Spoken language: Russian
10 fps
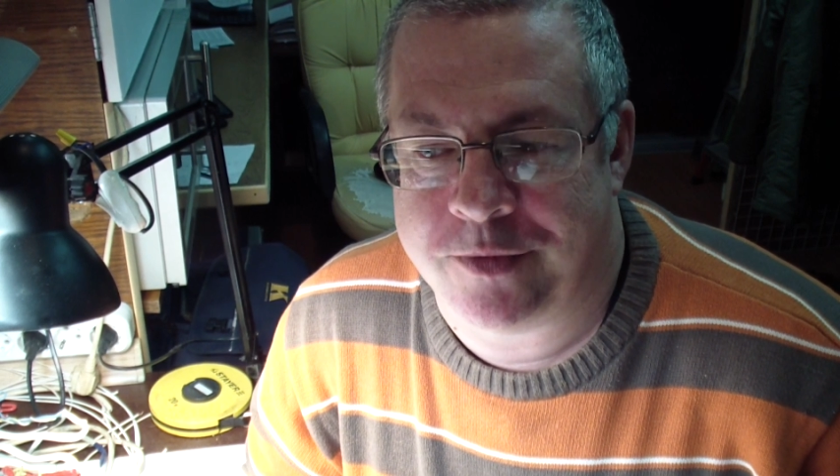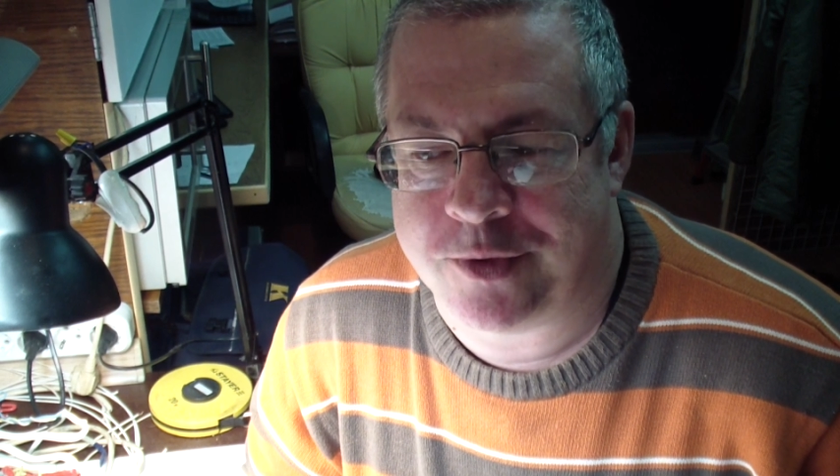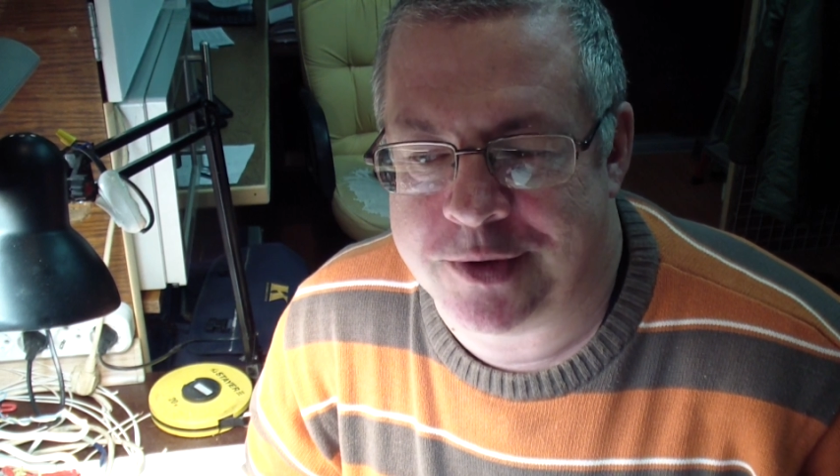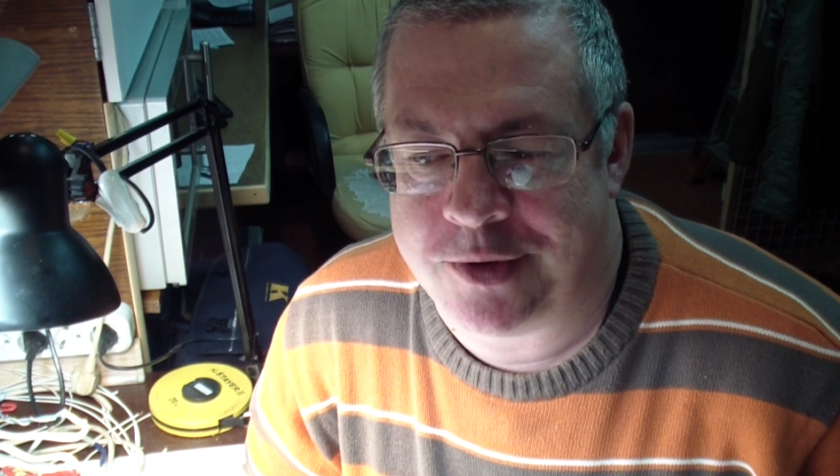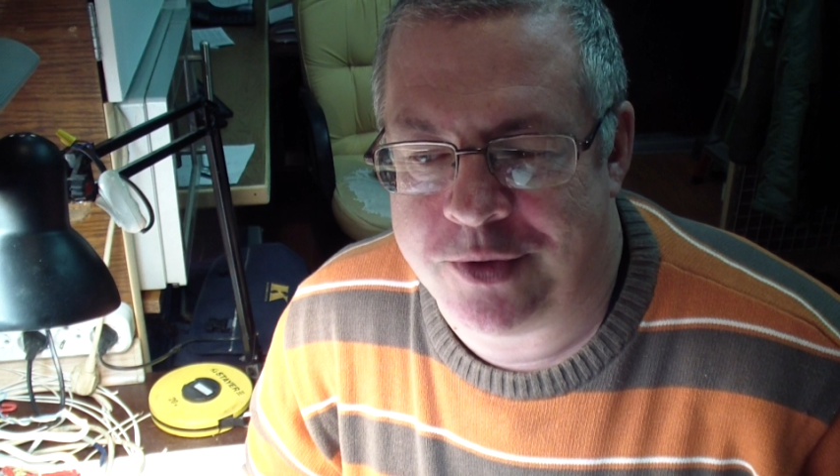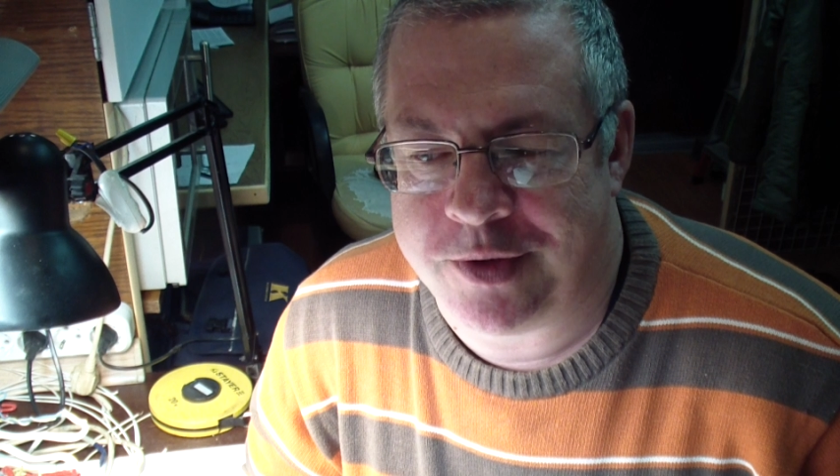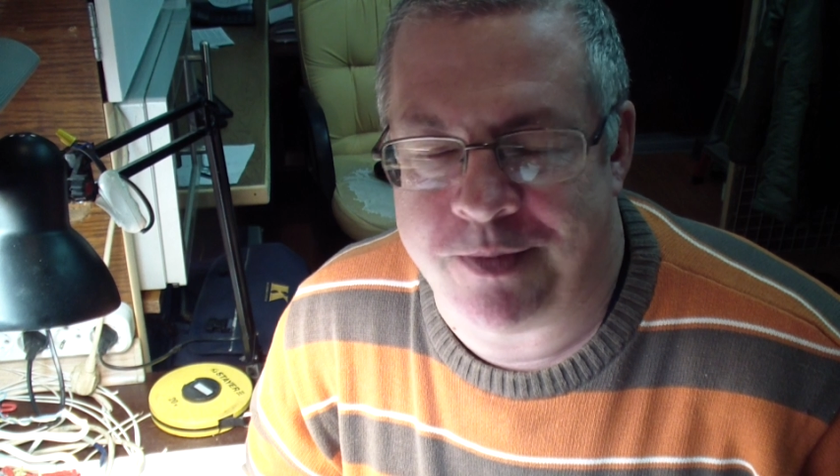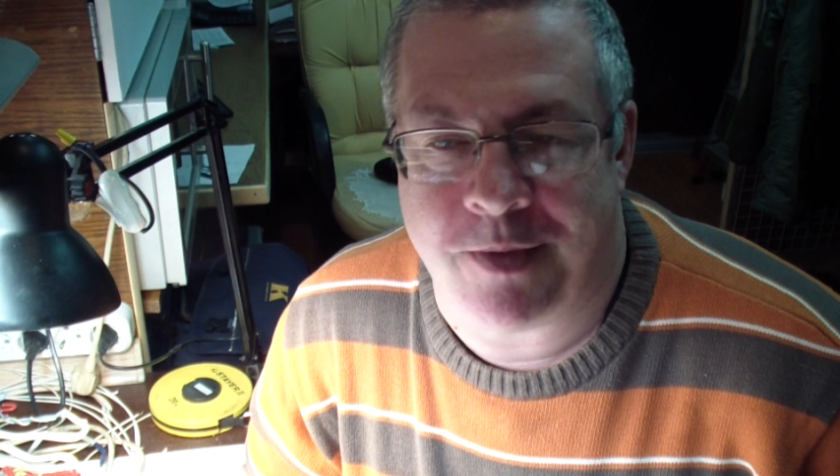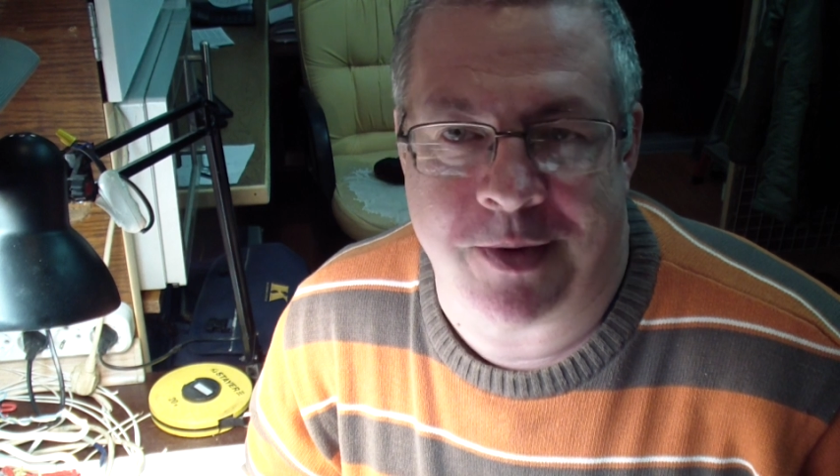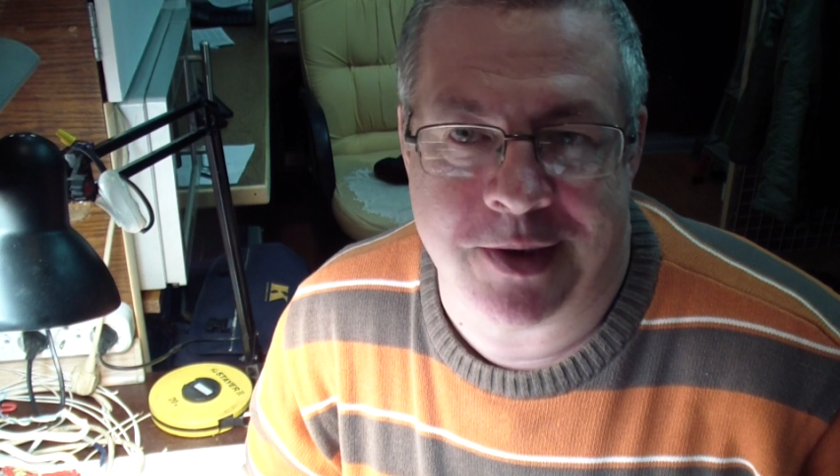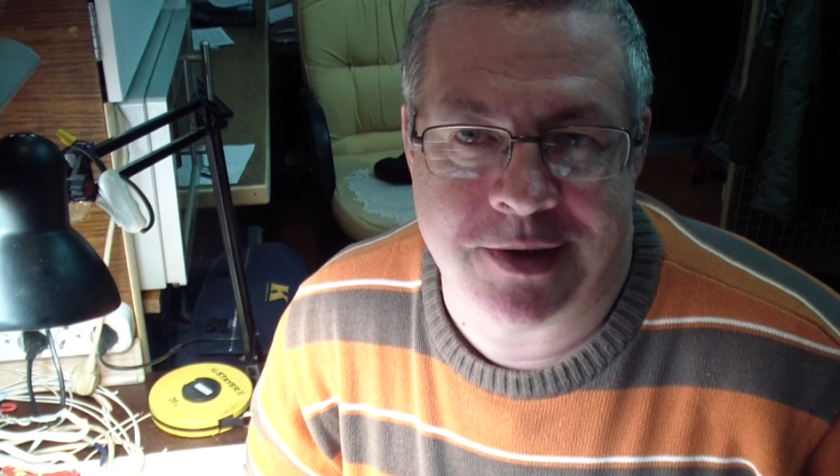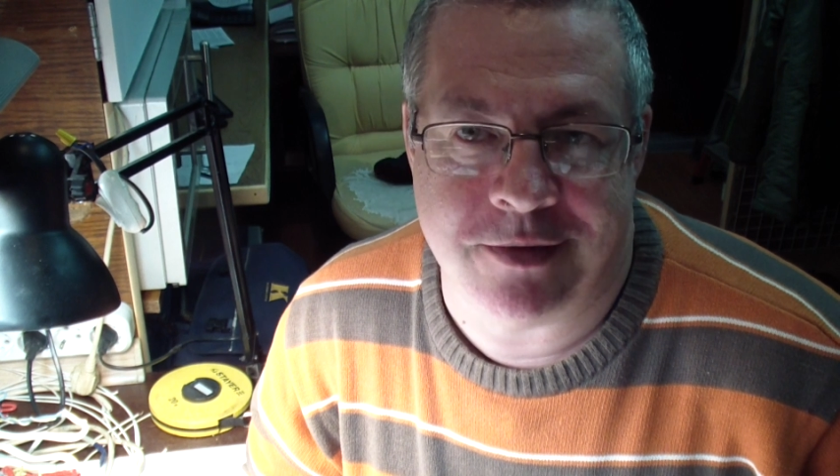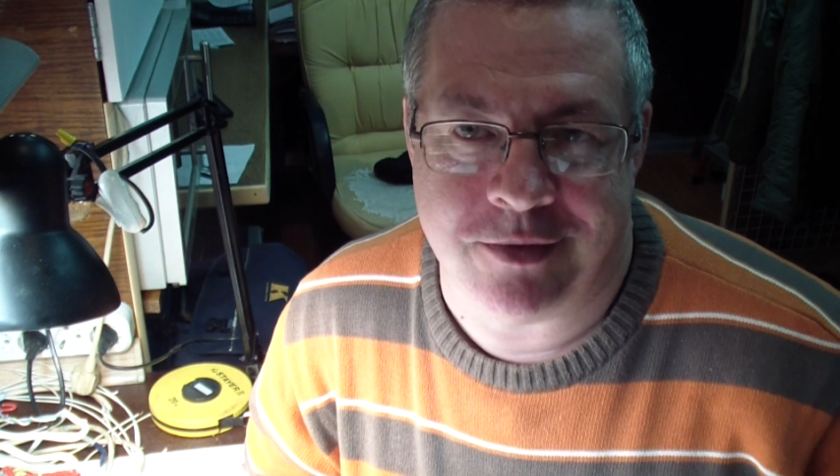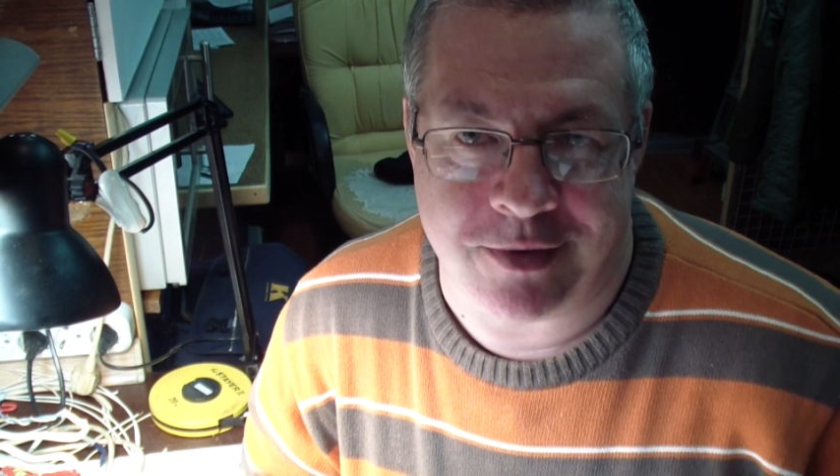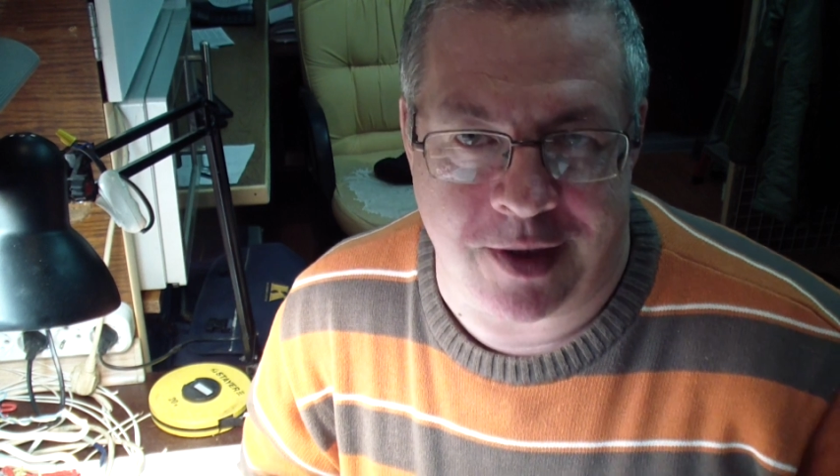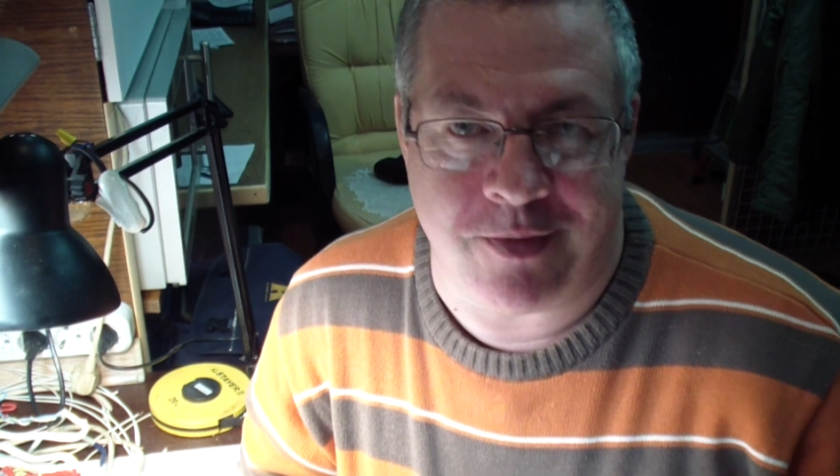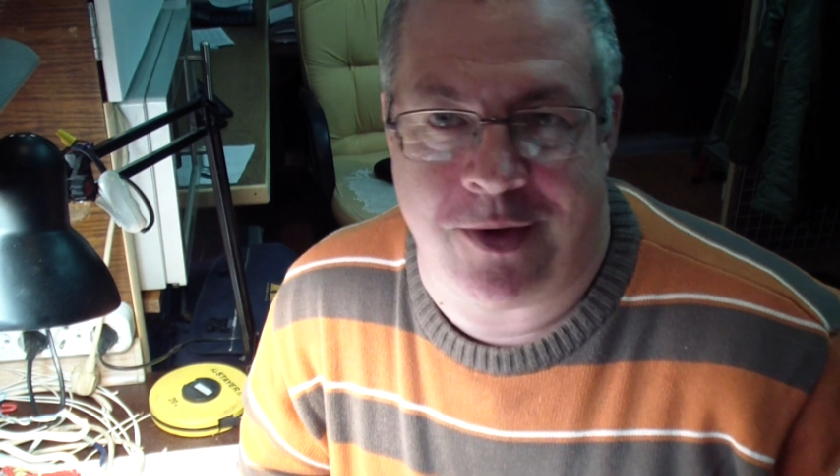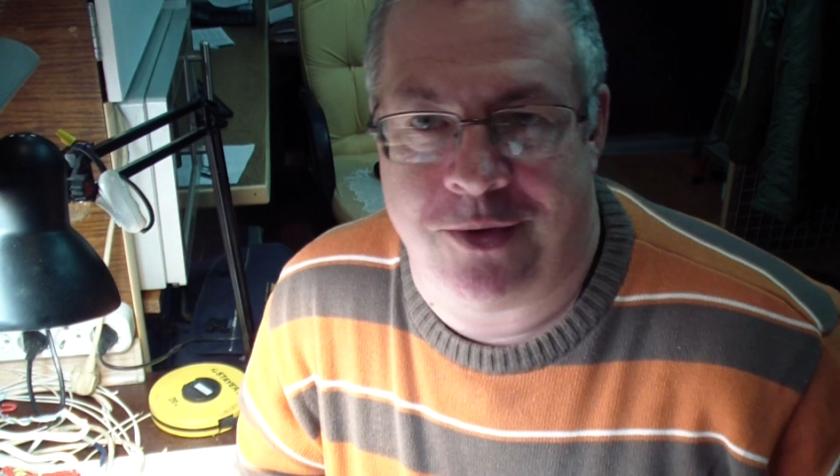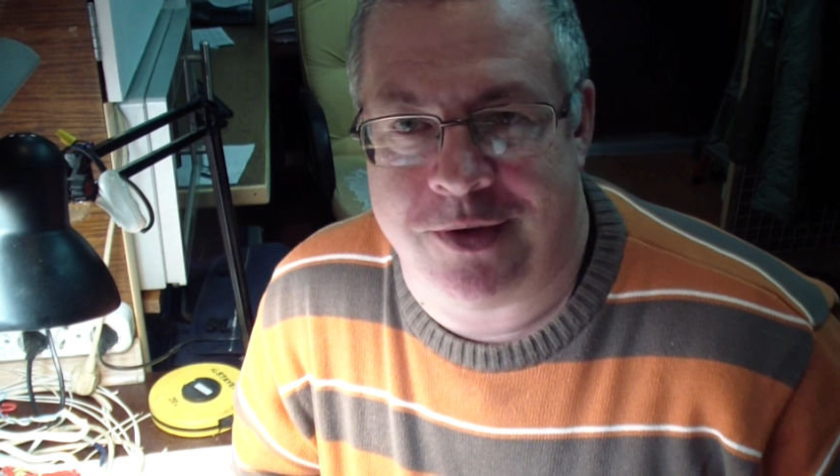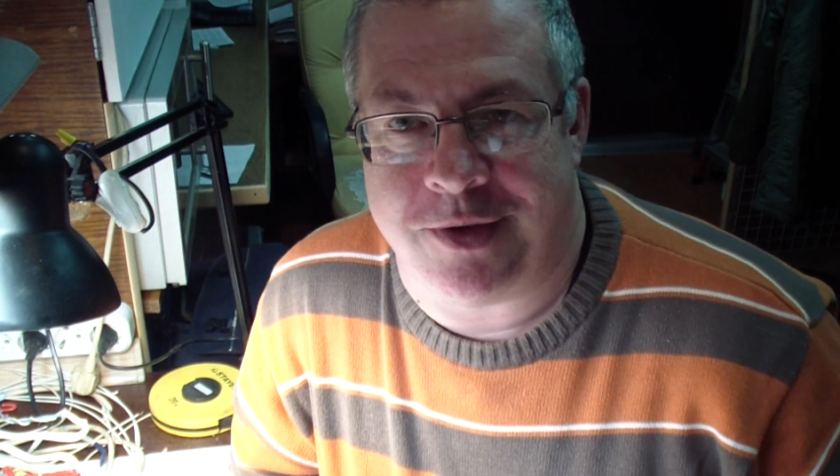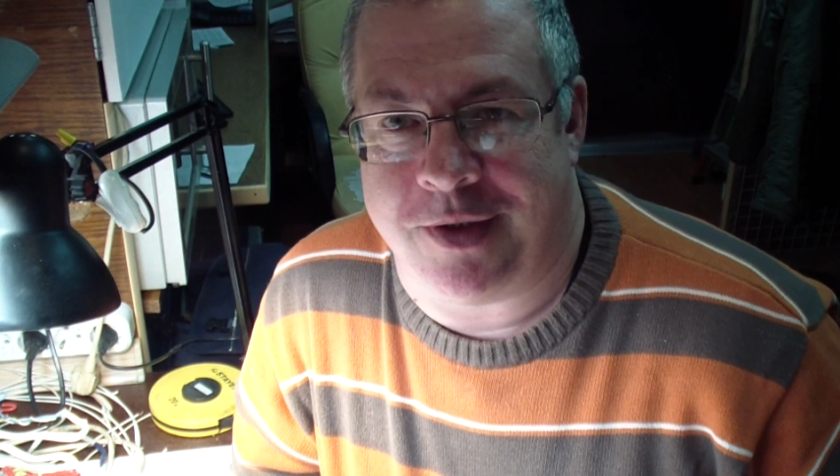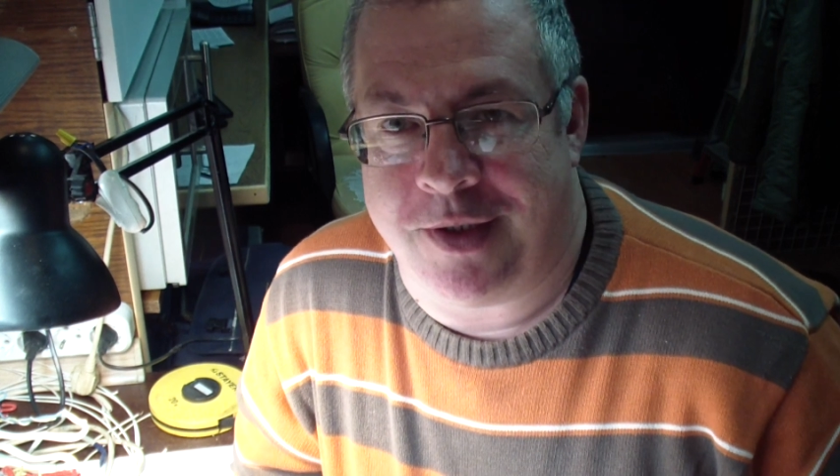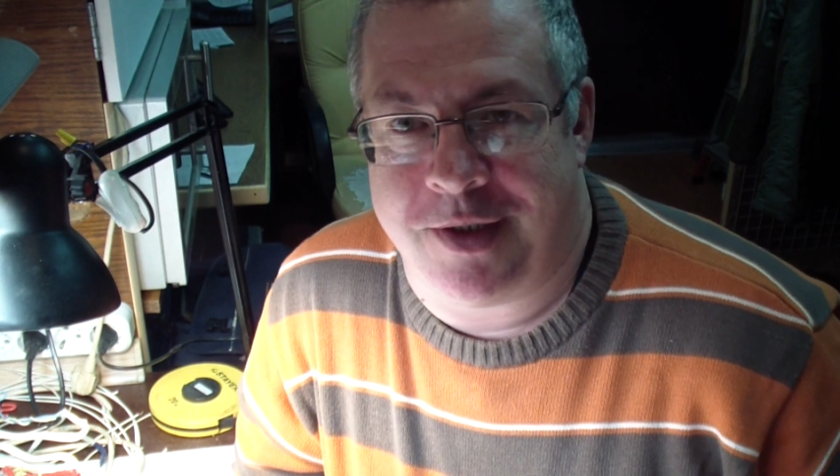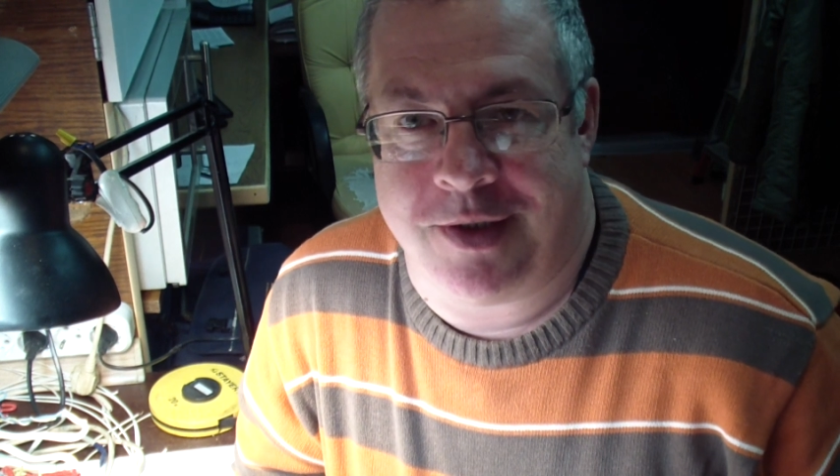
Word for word: то есть люди попросили, ну как бы люди